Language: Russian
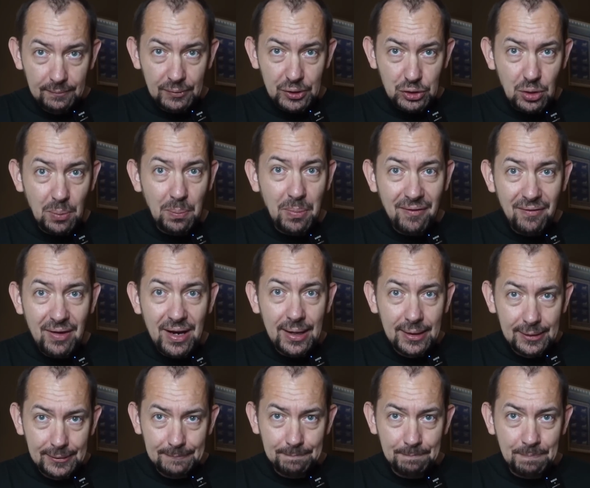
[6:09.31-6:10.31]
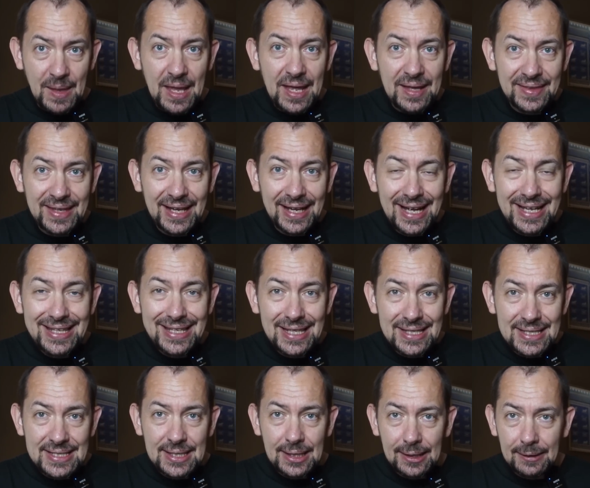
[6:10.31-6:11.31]
чтобы вы
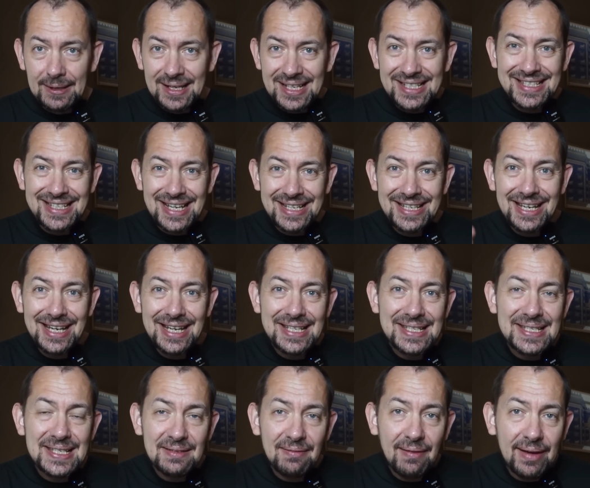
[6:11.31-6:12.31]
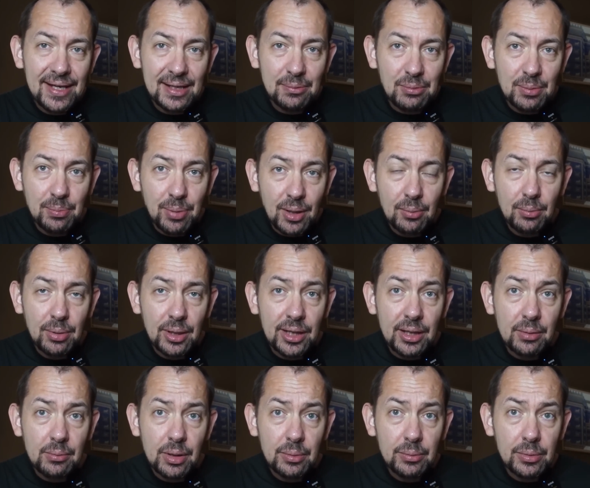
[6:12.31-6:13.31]
наконец-то занялись своими
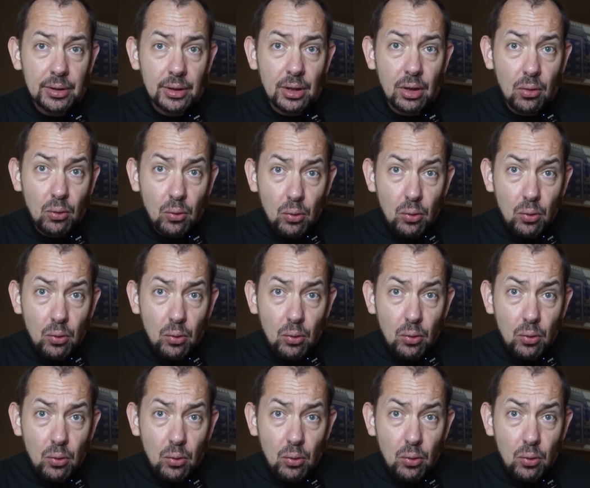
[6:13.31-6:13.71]
проблемами?